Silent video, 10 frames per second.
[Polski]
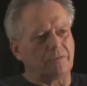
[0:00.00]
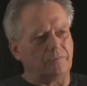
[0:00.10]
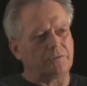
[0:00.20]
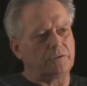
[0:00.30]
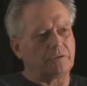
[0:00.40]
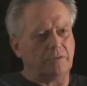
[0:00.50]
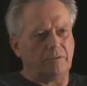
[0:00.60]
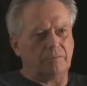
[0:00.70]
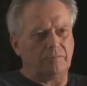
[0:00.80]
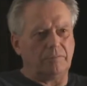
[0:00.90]
to
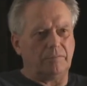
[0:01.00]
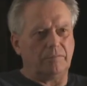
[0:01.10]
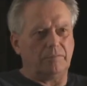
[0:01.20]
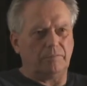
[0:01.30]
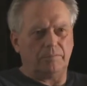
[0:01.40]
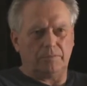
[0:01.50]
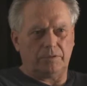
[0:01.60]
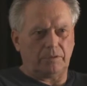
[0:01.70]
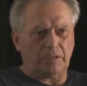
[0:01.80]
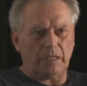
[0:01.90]
wszystko
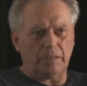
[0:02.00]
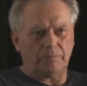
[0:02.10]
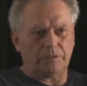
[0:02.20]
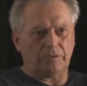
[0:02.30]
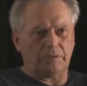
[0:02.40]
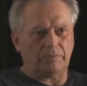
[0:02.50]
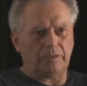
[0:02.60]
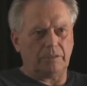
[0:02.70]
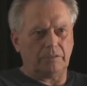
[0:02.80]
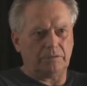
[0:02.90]
totalnie
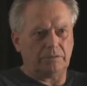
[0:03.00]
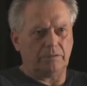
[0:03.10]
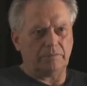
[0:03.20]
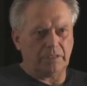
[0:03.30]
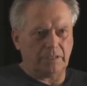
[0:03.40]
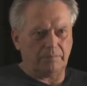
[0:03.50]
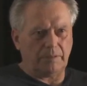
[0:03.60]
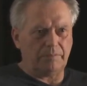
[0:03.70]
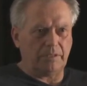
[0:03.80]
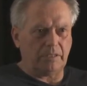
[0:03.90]
przygotowane, rozrysowane na
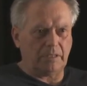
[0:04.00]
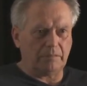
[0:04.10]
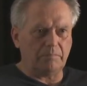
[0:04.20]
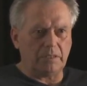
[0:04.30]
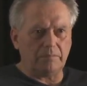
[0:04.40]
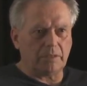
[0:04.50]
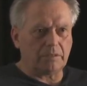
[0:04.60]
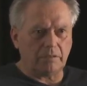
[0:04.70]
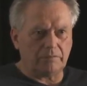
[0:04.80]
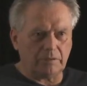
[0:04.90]
papierach
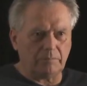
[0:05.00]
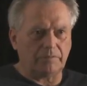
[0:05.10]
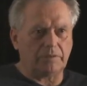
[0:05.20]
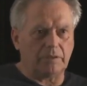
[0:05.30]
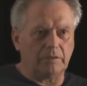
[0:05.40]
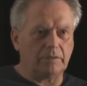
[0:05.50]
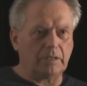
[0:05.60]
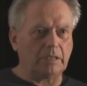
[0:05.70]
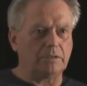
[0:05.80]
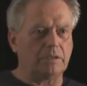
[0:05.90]
milimetrowych, bo wtedy
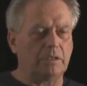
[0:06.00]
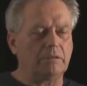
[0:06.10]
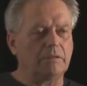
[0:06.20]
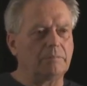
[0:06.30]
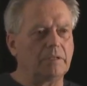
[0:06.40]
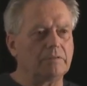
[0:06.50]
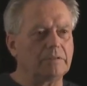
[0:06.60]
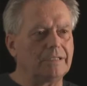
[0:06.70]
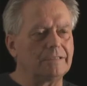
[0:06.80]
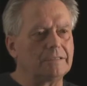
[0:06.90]
tak działał,
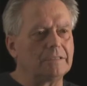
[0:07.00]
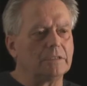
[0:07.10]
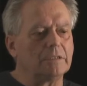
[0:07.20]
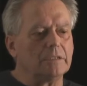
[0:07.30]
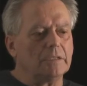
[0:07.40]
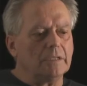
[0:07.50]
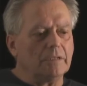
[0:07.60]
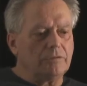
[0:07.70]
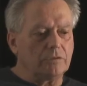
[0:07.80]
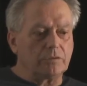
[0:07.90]
prawda?
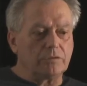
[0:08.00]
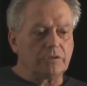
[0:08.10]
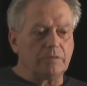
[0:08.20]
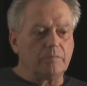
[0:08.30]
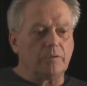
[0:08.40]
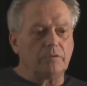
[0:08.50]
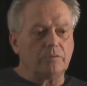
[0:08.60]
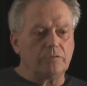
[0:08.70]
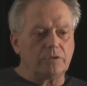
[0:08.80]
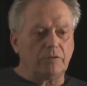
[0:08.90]
W związku z tym mój
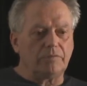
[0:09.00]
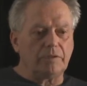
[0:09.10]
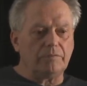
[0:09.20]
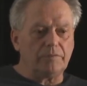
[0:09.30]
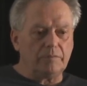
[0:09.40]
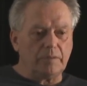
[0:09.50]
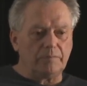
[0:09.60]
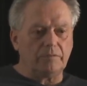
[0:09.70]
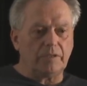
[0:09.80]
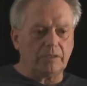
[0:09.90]
udział w tym filmie
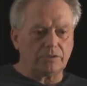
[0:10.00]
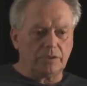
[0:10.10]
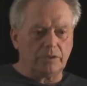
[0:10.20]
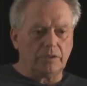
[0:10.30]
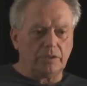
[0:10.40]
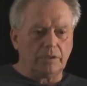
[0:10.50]
był raczej